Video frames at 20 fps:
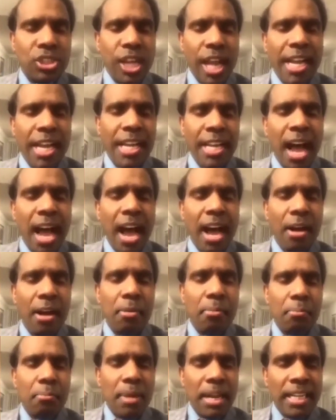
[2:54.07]
చైనా
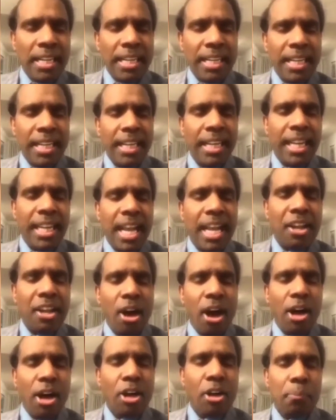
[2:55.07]
మన
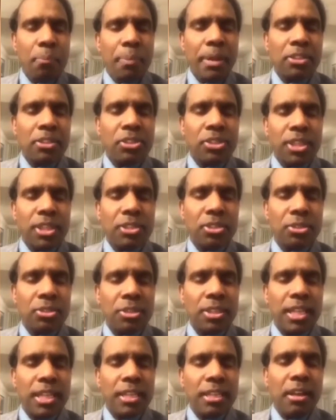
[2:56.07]
ఇండియాను ఆక్యుపై
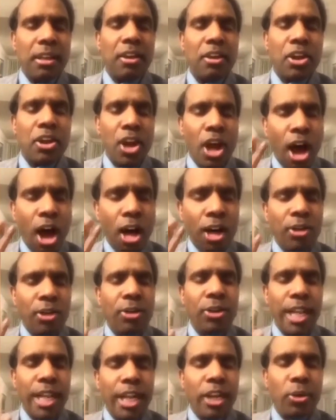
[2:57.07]
చేస్తుందని
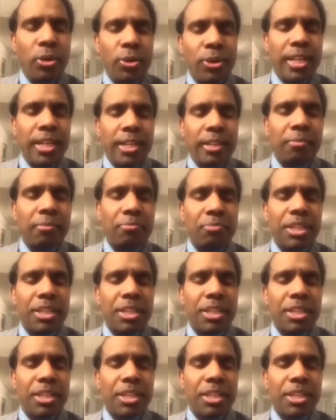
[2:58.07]
నాలుగు నెలల నుండి